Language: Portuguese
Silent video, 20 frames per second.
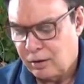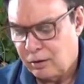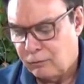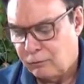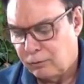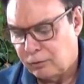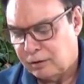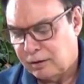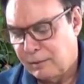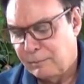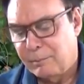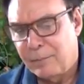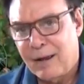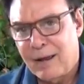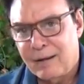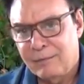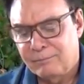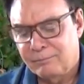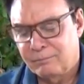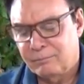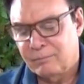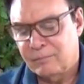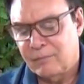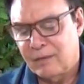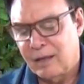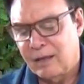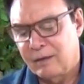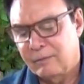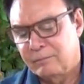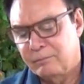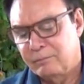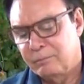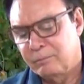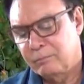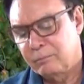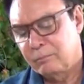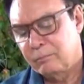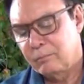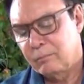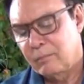eu vou tampar, né?
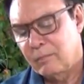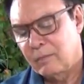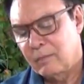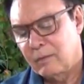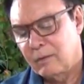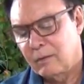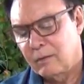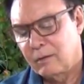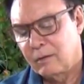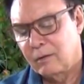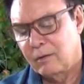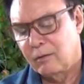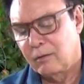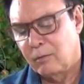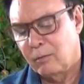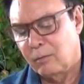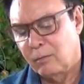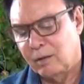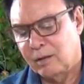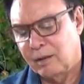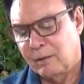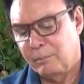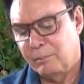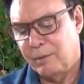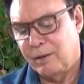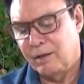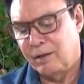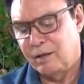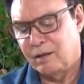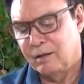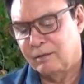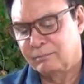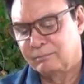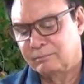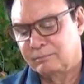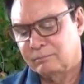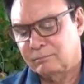Com a tampinha.